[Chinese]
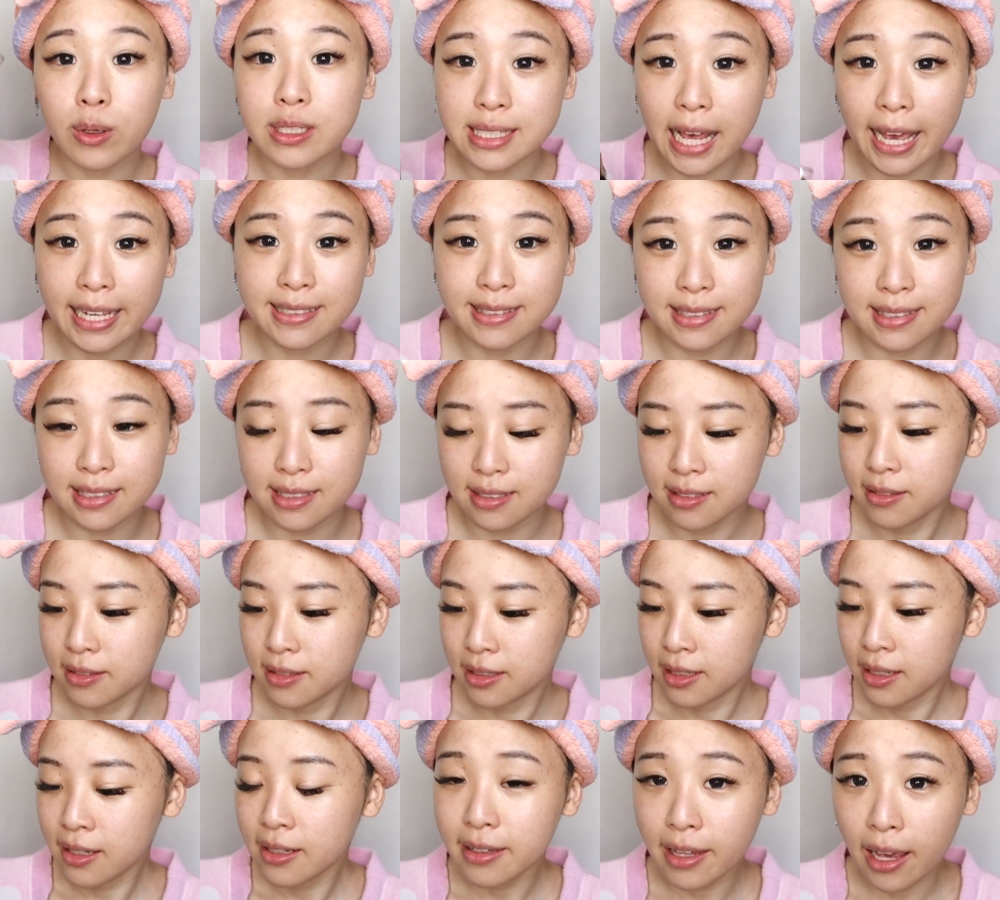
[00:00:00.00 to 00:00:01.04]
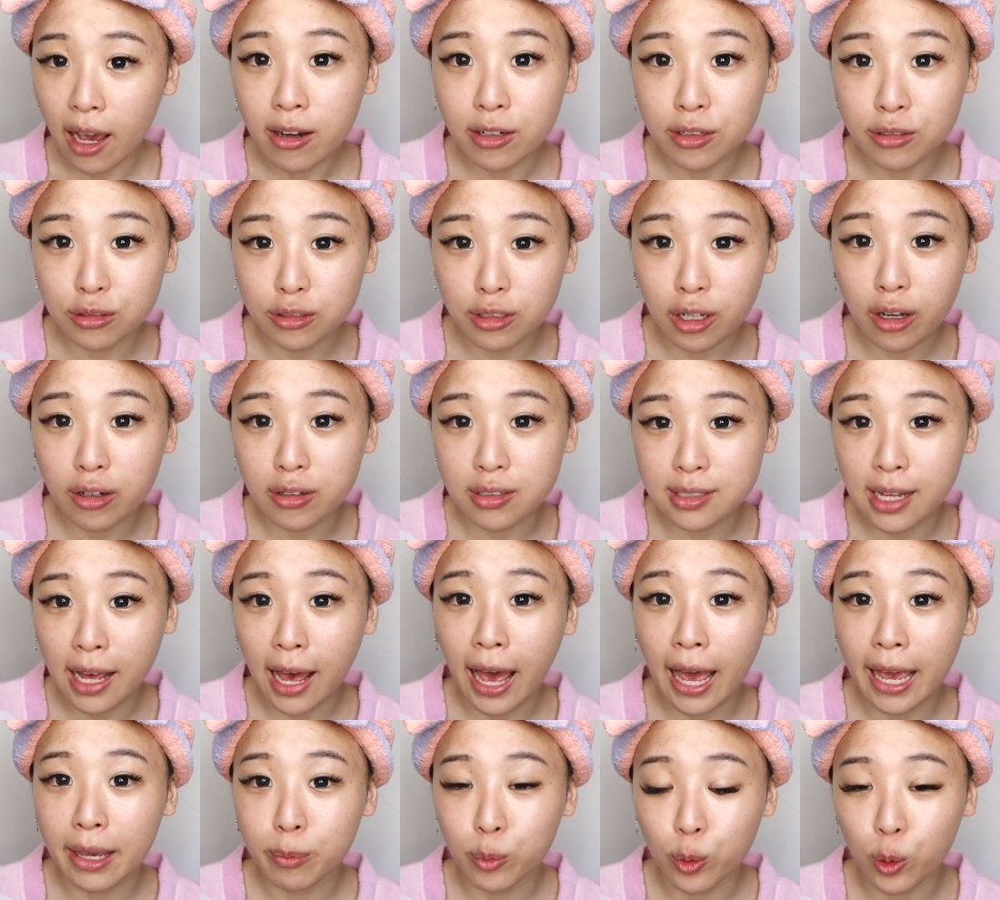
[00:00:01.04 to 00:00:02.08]
混在一起调和之后
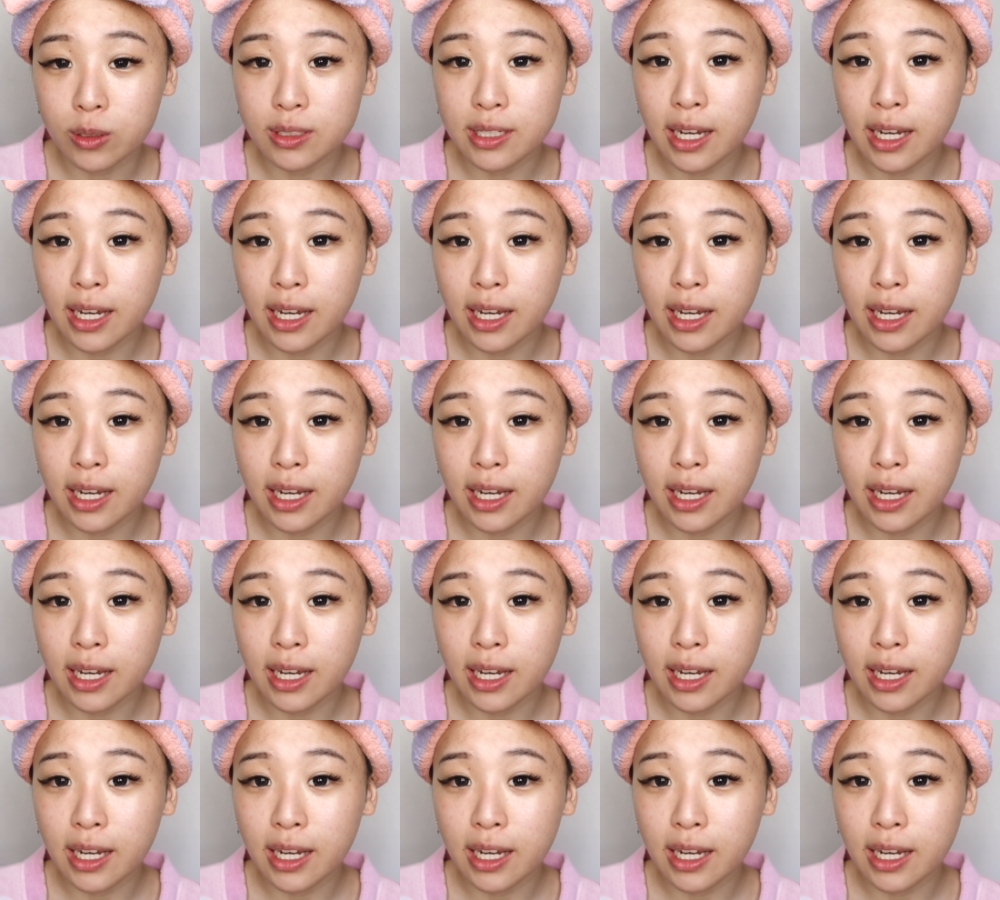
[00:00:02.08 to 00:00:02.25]
再抹，